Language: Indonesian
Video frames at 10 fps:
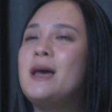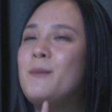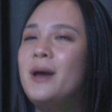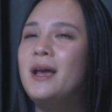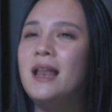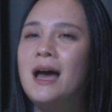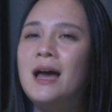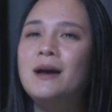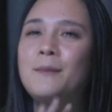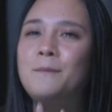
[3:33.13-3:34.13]

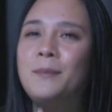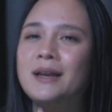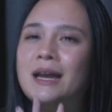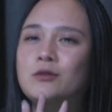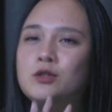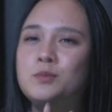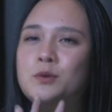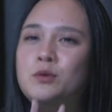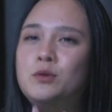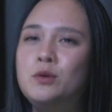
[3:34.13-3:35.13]
sampailah 400
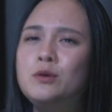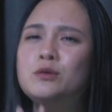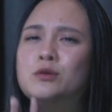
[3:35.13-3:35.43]
penduduk